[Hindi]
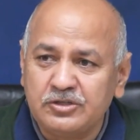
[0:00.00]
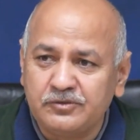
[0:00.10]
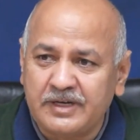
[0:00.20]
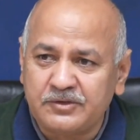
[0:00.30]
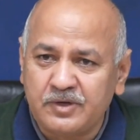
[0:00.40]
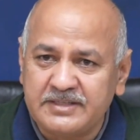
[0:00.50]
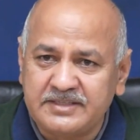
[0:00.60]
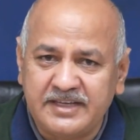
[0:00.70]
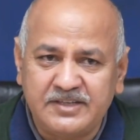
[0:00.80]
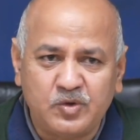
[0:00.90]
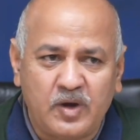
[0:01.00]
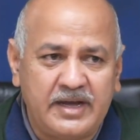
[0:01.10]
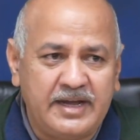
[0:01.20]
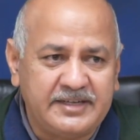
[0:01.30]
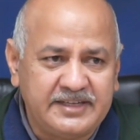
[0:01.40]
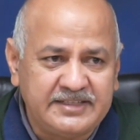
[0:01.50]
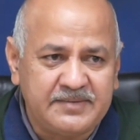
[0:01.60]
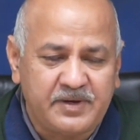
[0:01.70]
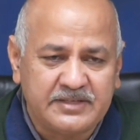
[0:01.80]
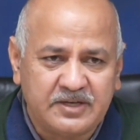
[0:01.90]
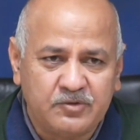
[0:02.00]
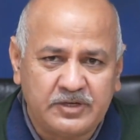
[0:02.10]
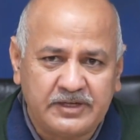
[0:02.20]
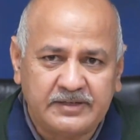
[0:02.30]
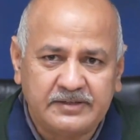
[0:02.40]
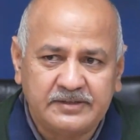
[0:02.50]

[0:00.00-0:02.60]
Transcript: युवा तो ऐसे हैं जो आईआईटी से पास आउट हैं